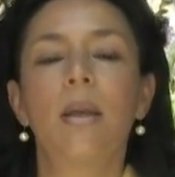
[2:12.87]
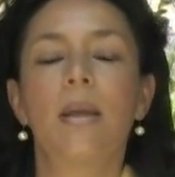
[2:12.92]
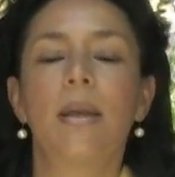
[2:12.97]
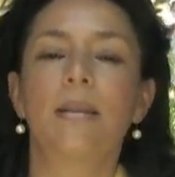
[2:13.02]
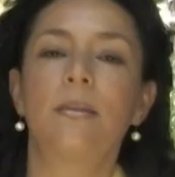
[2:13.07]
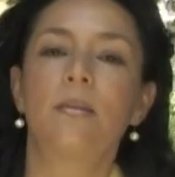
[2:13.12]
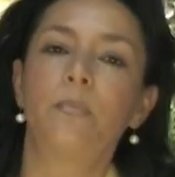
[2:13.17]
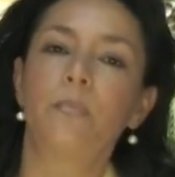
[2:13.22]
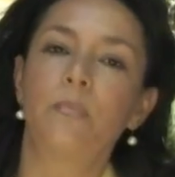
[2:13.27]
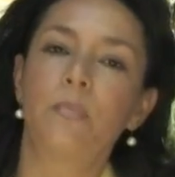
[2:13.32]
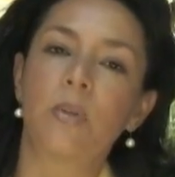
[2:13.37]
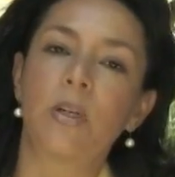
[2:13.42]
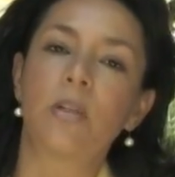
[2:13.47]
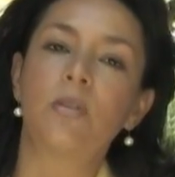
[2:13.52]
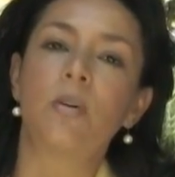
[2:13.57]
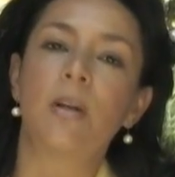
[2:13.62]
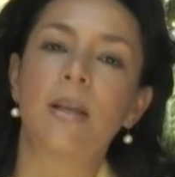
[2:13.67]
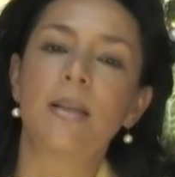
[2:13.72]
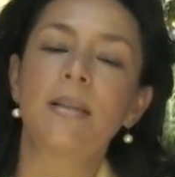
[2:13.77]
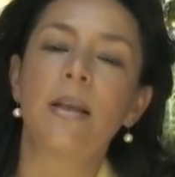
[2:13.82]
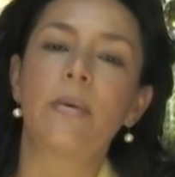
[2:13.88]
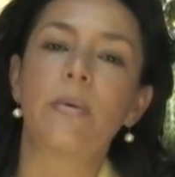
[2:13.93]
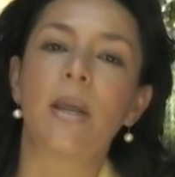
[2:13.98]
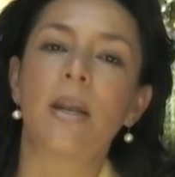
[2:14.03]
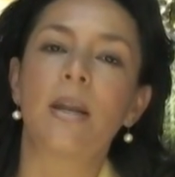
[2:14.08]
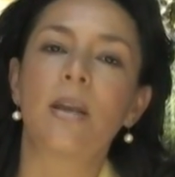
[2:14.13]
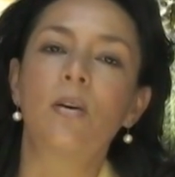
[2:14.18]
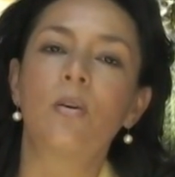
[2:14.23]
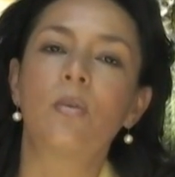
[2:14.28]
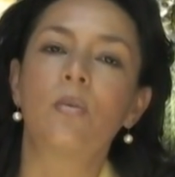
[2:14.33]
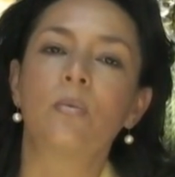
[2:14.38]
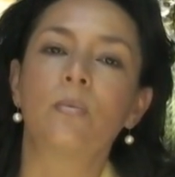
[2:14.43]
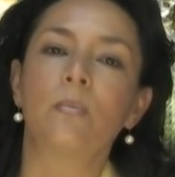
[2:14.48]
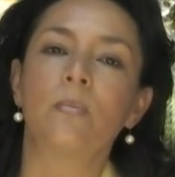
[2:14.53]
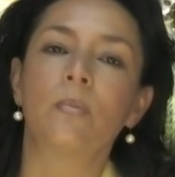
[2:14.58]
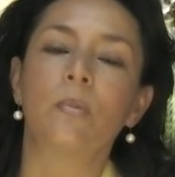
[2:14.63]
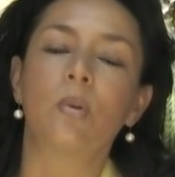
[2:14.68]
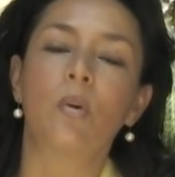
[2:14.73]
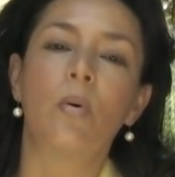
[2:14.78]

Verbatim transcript: que, personas que vienen con,